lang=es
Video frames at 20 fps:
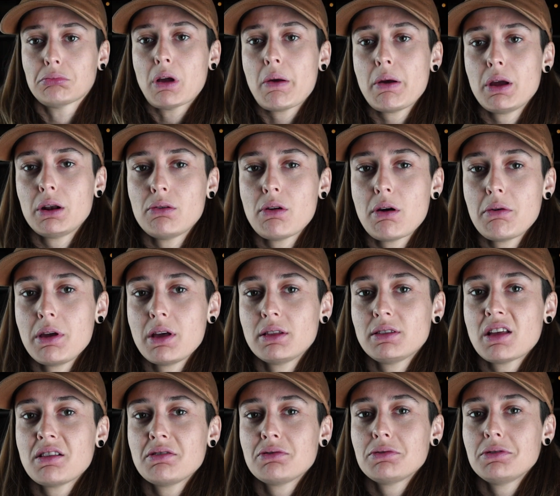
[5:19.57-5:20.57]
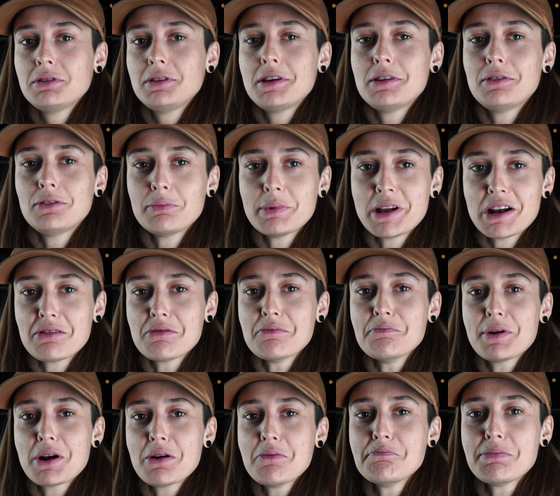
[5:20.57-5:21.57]
A ver, no había tanto dinero para
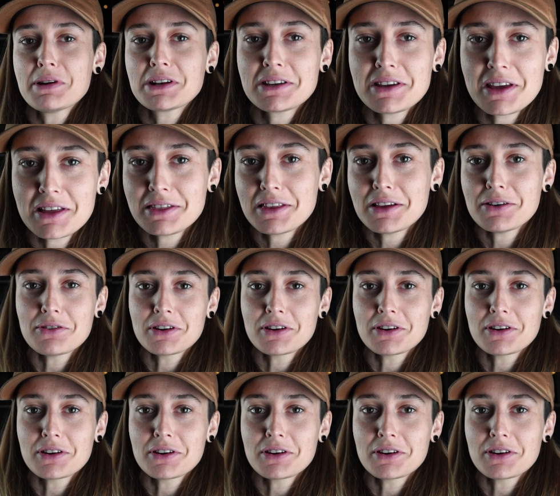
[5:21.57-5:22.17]
comprar un parquete,